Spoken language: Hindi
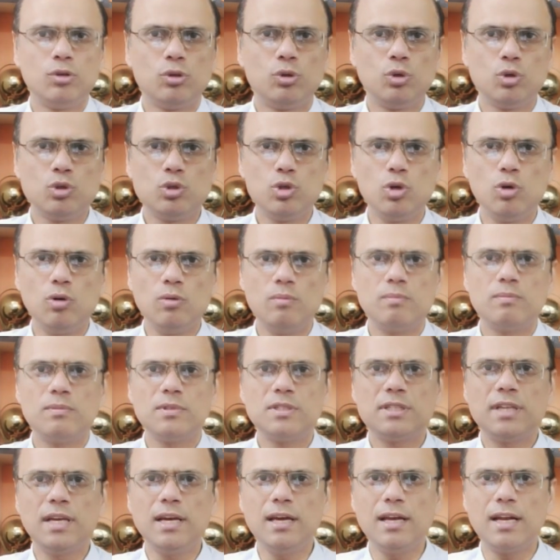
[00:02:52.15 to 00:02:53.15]
तो दोस्तों
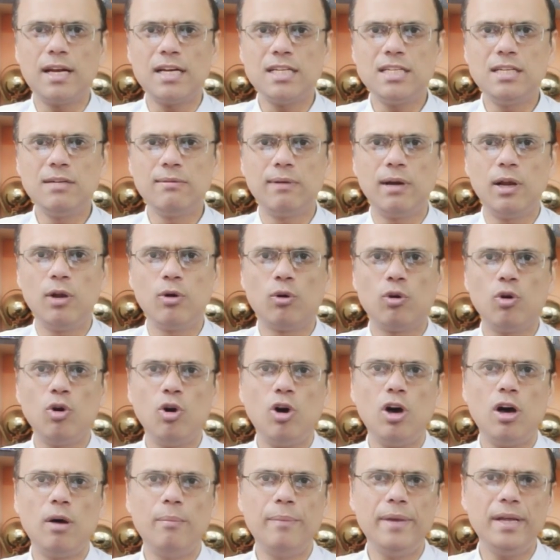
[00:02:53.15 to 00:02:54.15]
सिंह राशि वालों
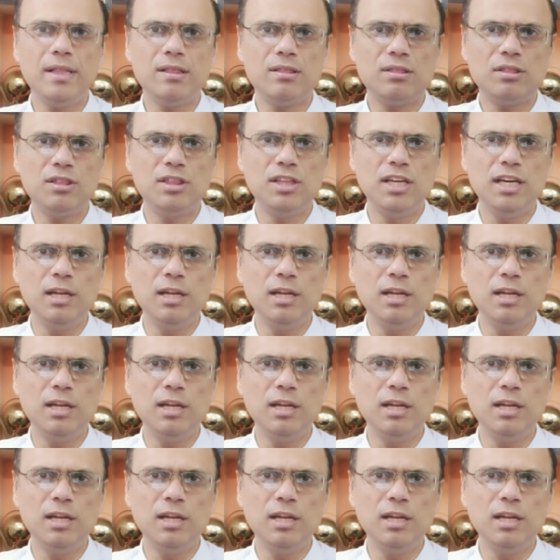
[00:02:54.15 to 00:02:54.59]
को हमें